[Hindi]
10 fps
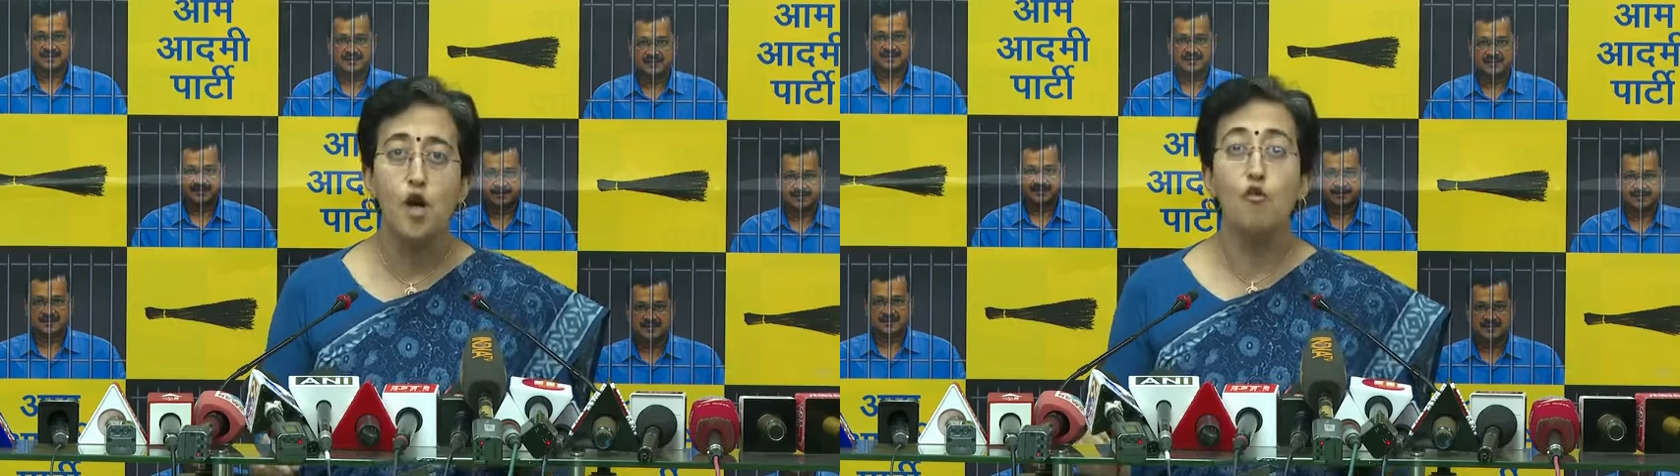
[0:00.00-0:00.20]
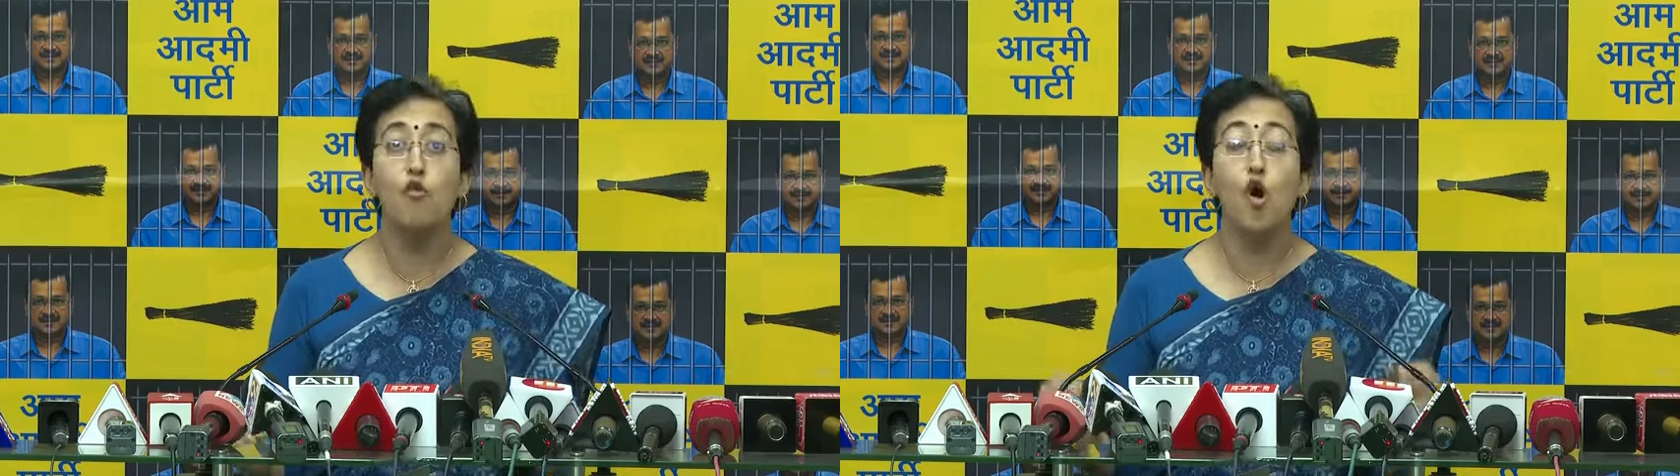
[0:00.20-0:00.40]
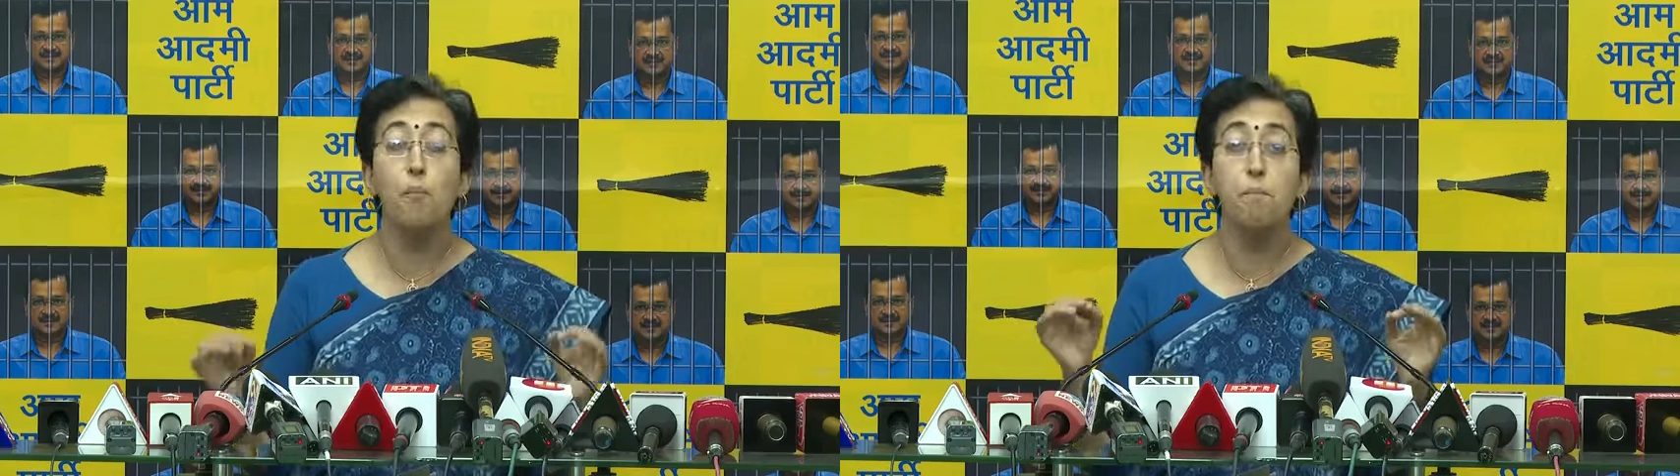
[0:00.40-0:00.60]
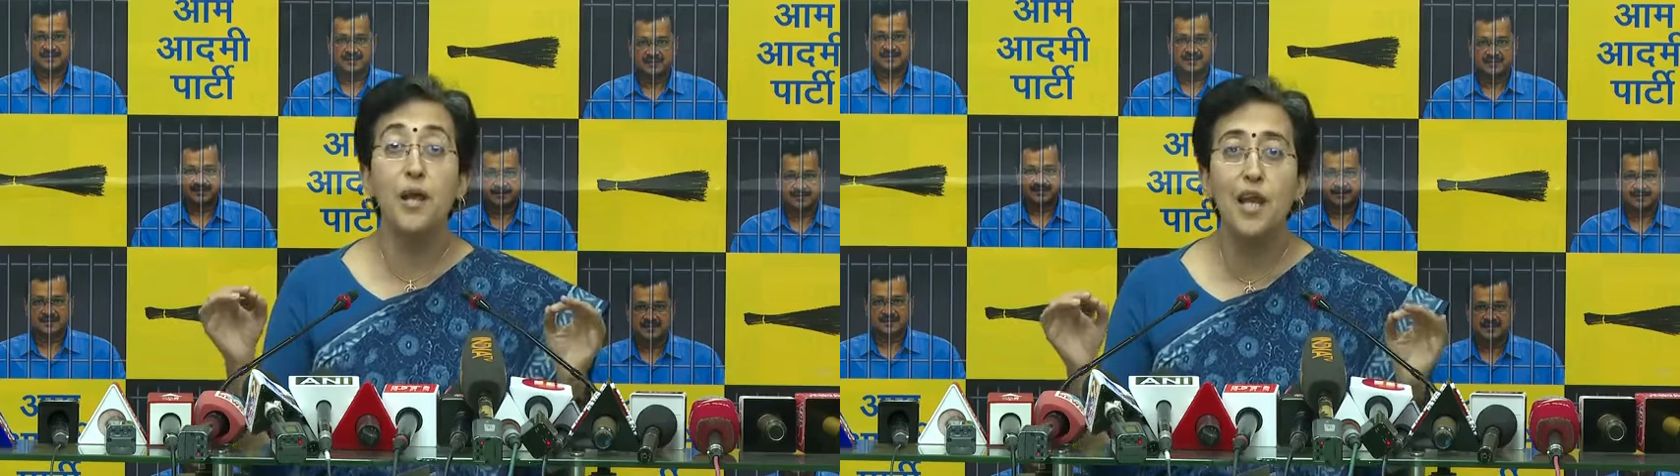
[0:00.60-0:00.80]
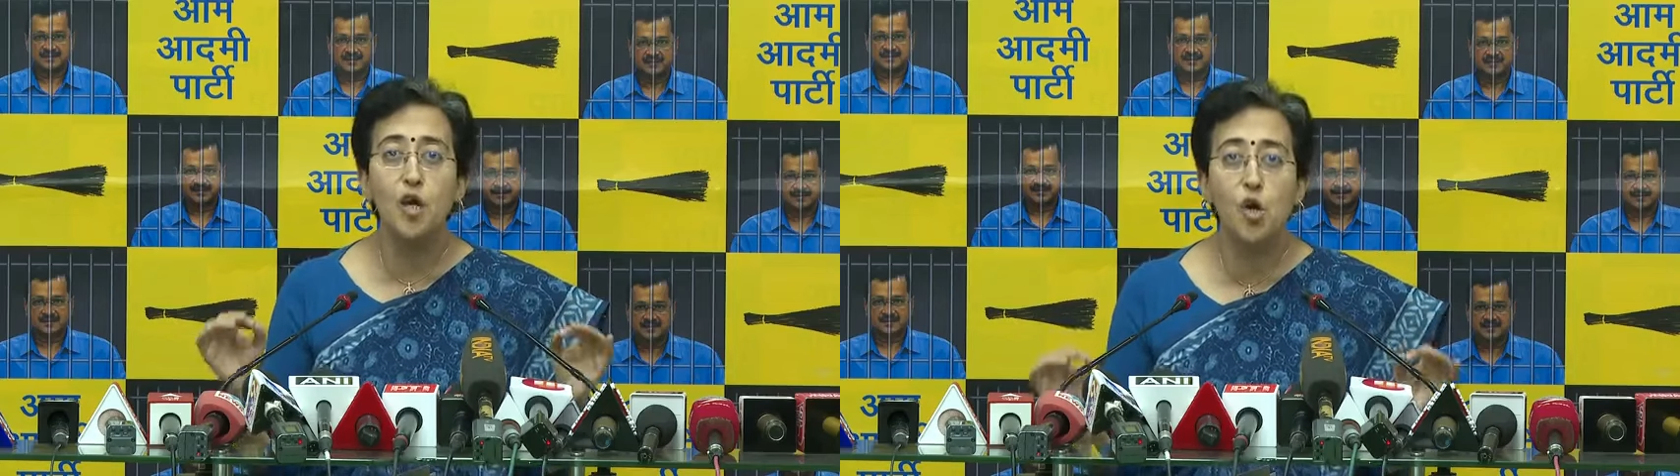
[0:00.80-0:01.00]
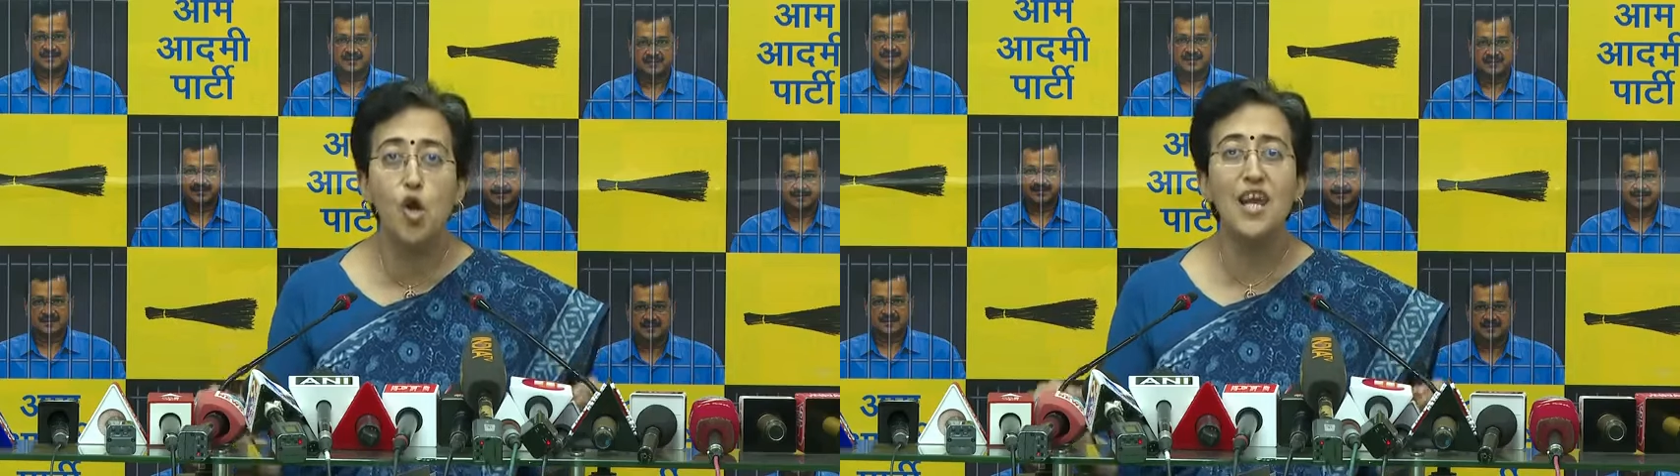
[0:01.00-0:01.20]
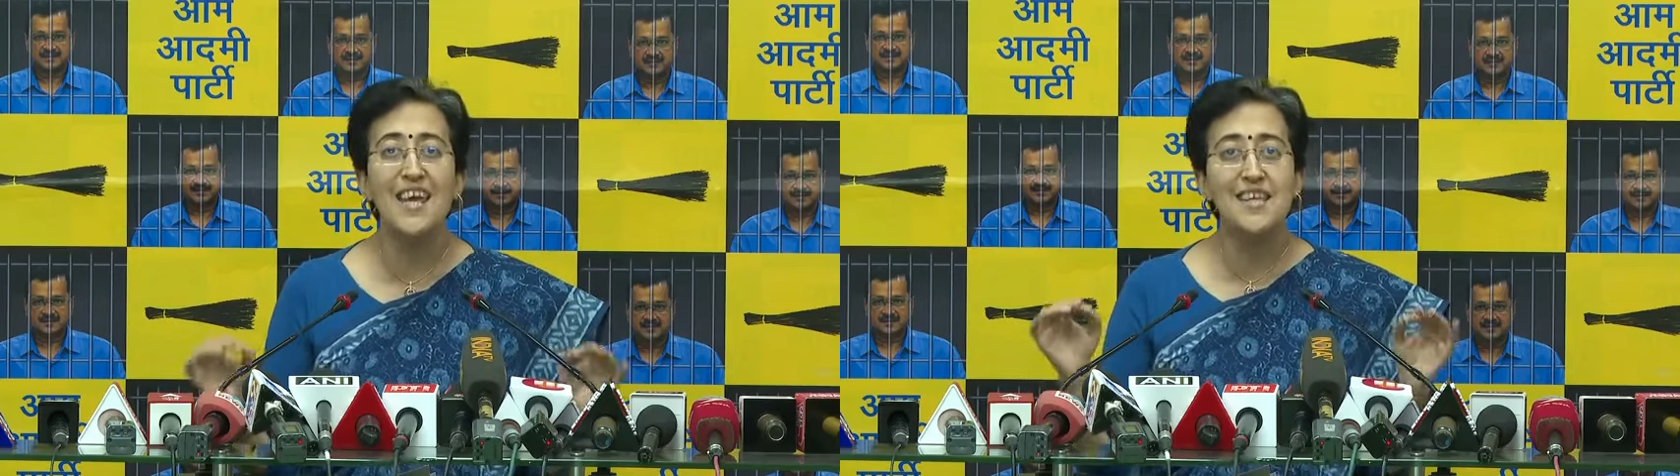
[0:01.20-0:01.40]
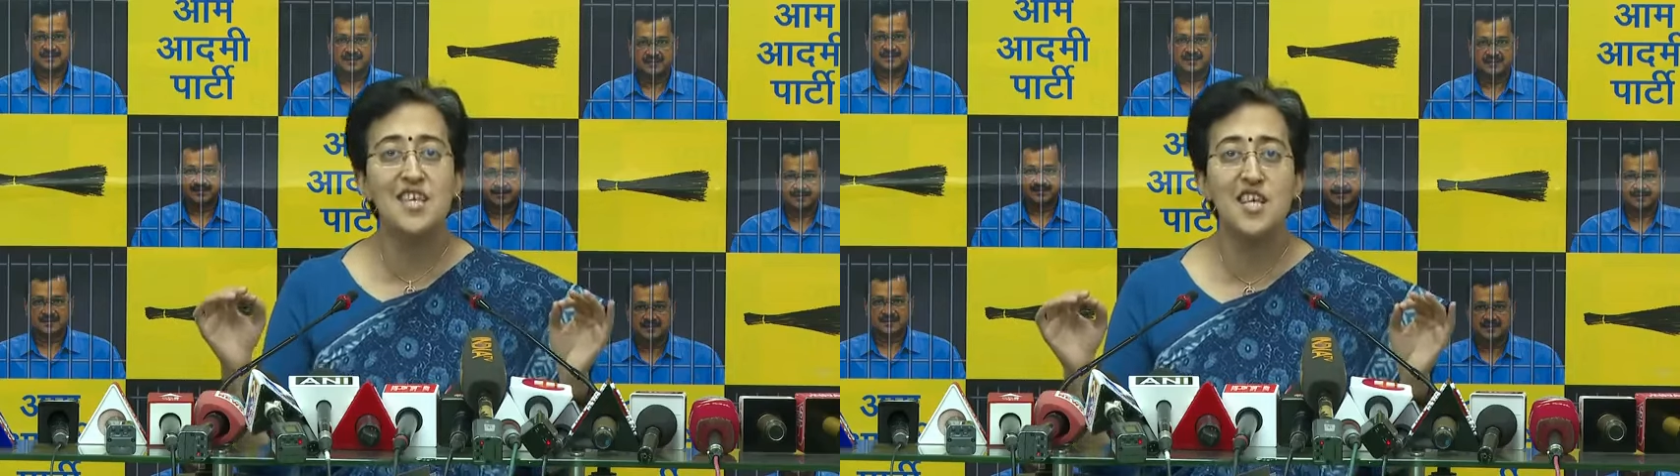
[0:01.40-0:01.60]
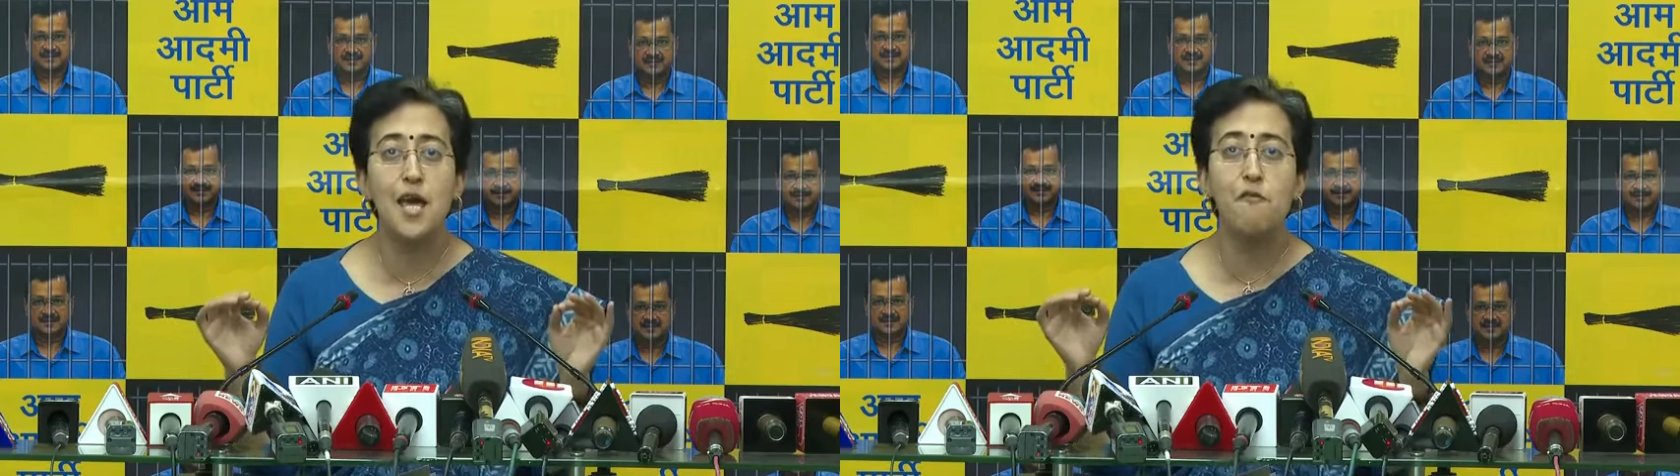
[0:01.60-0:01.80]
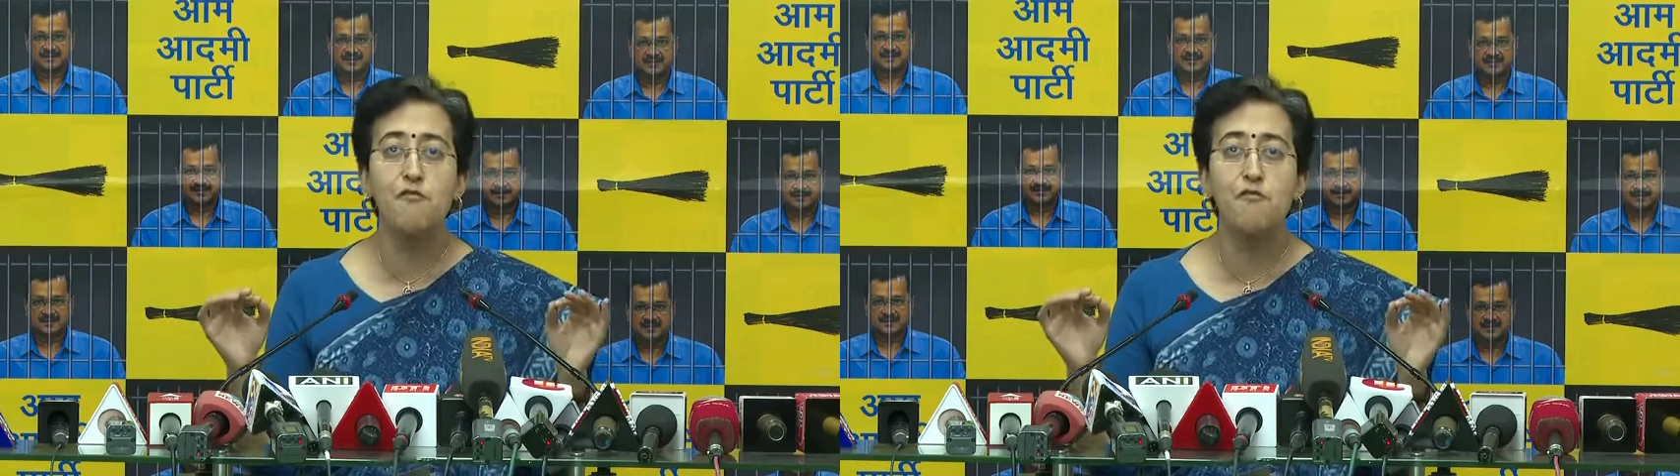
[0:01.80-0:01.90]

वो बिल्कुल इसके